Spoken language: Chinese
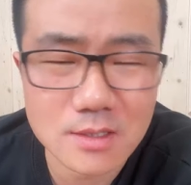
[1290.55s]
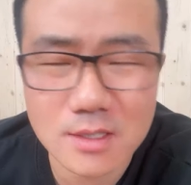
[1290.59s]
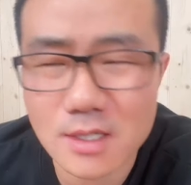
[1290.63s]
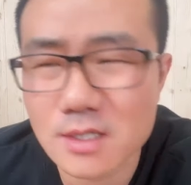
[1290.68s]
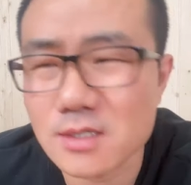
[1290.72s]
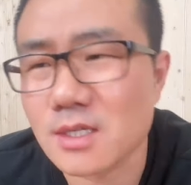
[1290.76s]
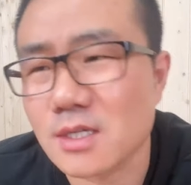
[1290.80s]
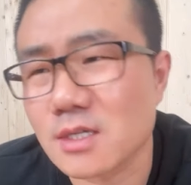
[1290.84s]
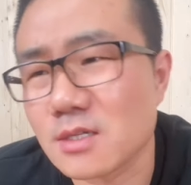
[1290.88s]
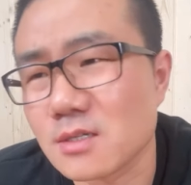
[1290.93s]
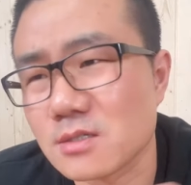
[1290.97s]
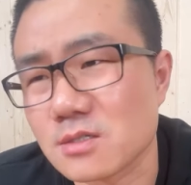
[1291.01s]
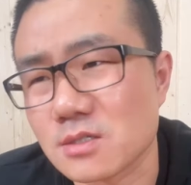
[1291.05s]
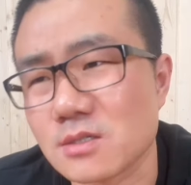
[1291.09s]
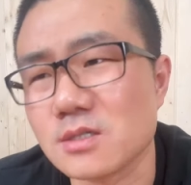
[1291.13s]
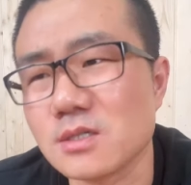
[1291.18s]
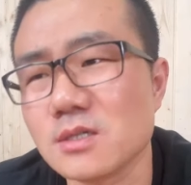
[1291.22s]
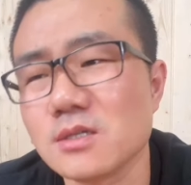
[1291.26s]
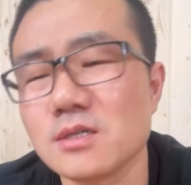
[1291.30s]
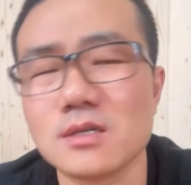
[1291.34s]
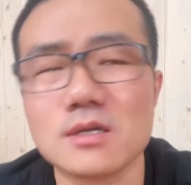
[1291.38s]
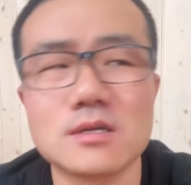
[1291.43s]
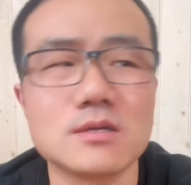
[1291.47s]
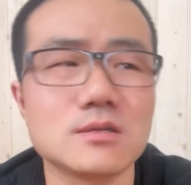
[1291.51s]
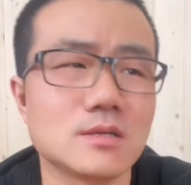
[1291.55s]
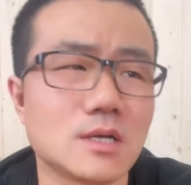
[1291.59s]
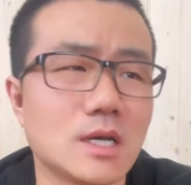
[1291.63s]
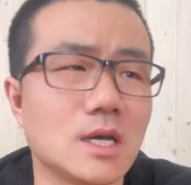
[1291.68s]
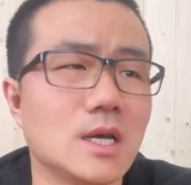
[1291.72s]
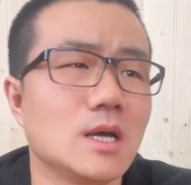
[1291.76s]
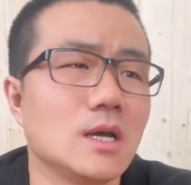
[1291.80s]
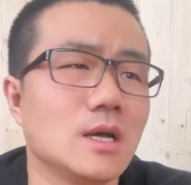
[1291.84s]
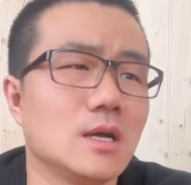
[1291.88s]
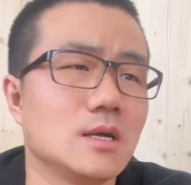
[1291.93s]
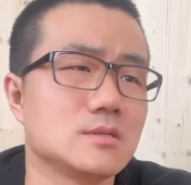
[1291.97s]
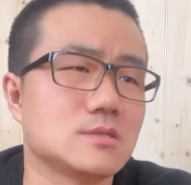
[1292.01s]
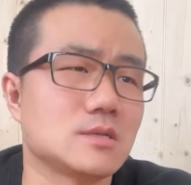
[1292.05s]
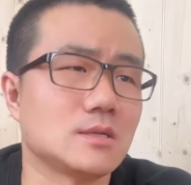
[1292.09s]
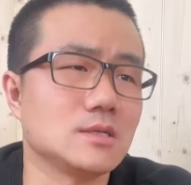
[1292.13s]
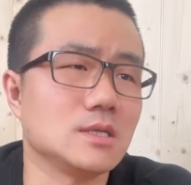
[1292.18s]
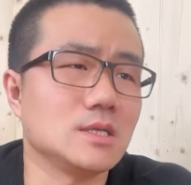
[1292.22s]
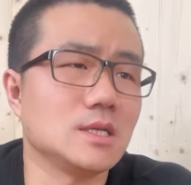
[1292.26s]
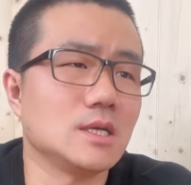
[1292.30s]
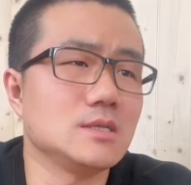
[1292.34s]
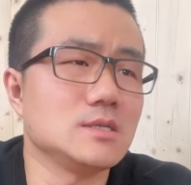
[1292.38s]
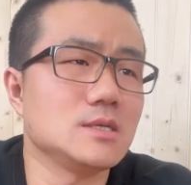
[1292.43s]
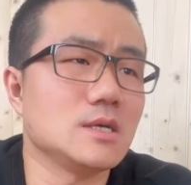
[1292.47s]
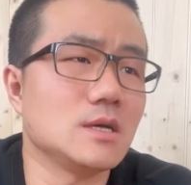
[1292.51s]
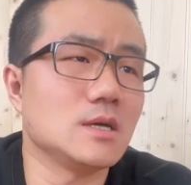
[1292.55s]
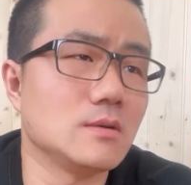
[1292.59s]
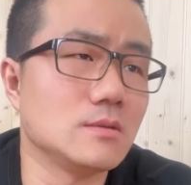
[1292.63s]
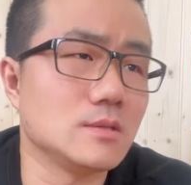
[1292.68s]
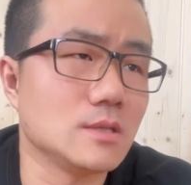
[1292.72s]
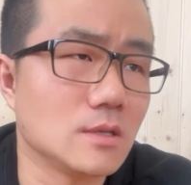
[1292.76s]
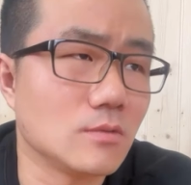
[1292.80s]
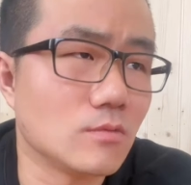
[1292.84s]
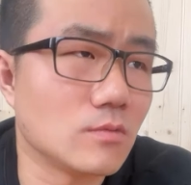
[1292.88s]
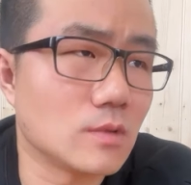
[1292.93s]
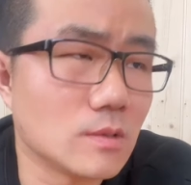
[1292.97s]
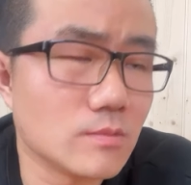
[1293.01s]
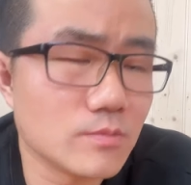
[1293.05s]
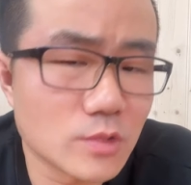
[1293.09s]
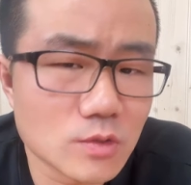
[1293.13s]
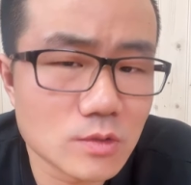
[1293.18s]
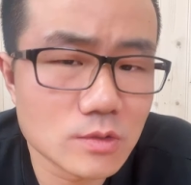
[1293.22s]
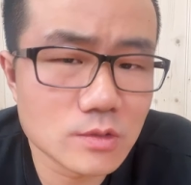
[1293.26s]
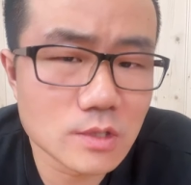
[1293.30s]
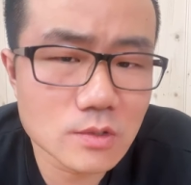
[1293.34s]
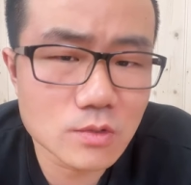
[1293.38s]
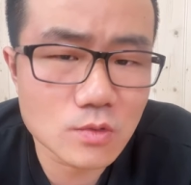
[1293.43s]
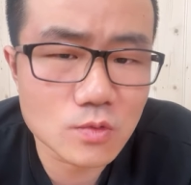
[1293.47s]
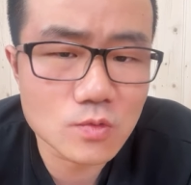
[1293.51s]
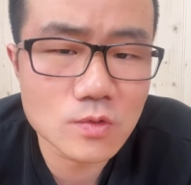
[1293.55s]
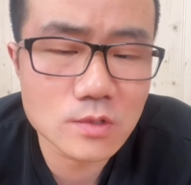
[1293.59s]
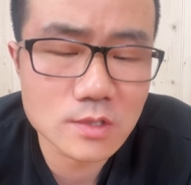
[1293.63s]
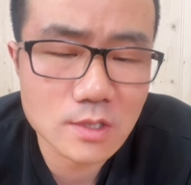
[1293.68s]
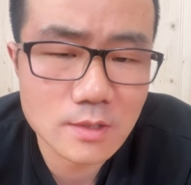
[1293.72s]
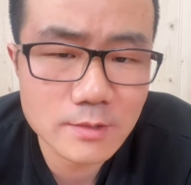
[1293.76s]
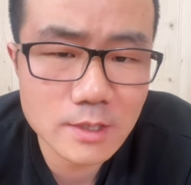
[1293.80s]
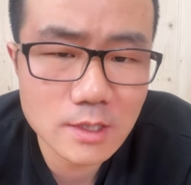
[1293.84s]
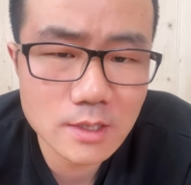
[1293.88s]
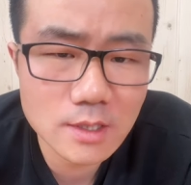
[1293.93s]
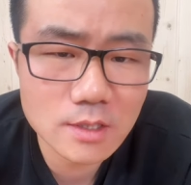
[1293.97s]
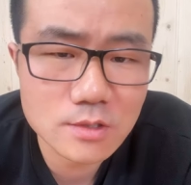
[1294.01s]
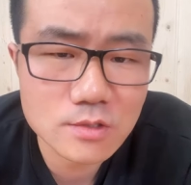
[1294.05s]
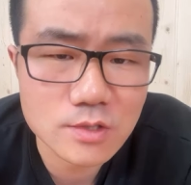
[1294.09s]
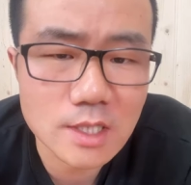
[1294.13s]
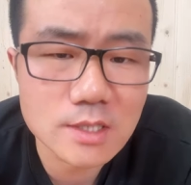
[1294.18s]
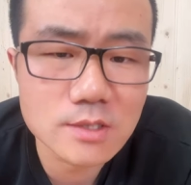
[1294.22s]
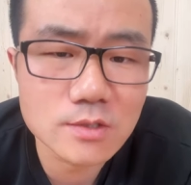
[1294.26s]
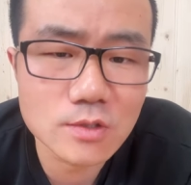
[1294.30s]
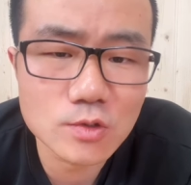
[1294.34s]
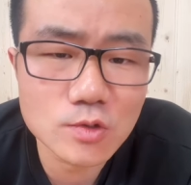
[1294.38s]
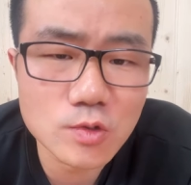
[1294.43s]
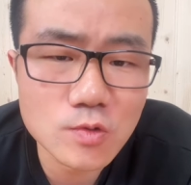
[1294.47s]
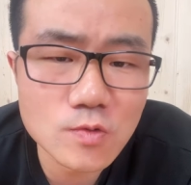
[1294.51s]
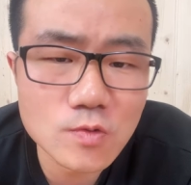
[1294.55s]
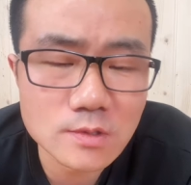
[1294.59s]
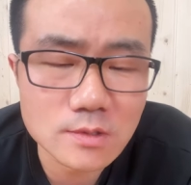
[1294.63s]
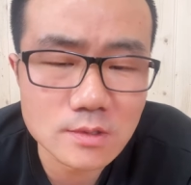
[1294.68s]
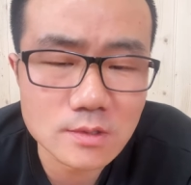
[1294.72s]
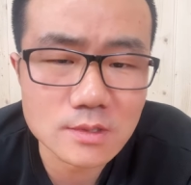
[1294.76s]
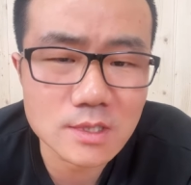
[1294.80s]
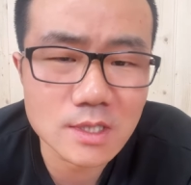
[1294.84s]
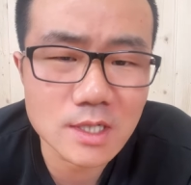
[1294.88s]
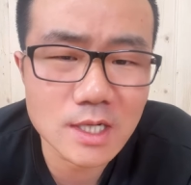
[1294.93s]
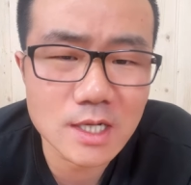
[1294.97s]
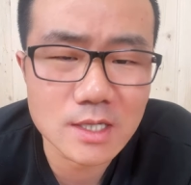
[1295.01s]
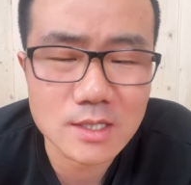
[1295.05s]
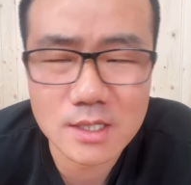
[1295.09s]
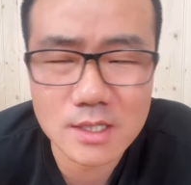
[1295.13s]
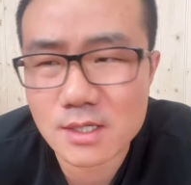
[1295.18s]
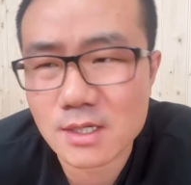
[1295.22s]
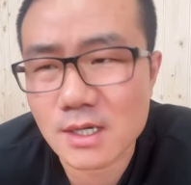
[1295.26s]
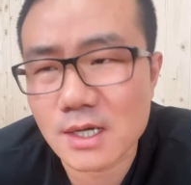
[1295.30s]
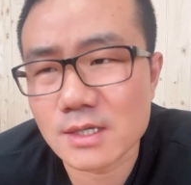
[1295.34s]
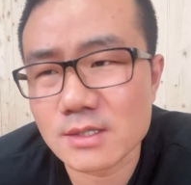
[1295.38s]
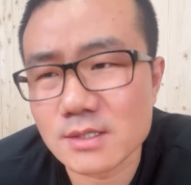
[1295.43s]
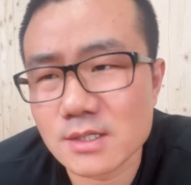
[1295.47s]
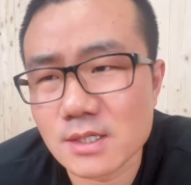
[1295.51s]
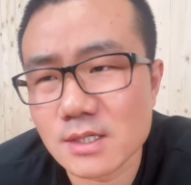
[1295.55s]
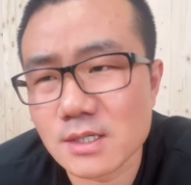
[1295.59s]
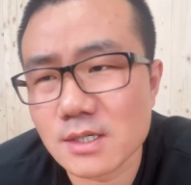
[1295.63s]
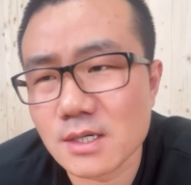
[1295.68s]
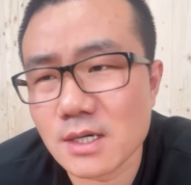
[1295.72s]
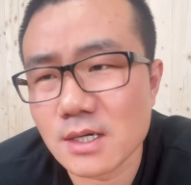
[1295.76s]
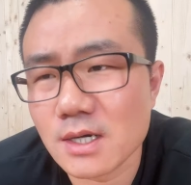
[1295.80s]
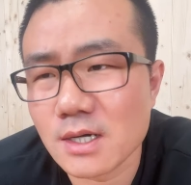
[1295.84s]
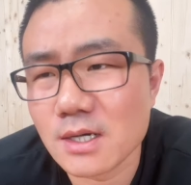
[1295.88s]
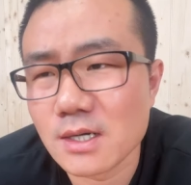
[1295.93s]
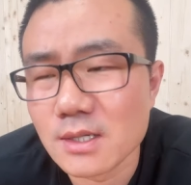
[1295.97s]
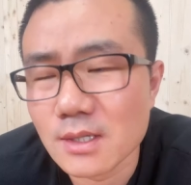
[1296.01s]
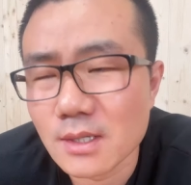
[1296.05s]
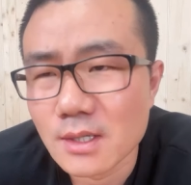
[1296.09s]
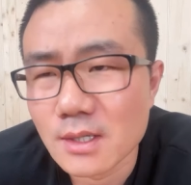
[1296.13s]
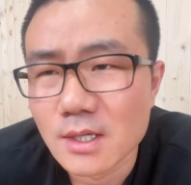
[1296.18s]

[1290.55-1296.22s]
那你仔细你早些年间你我比如说读什么这个全球通史之类，你看这个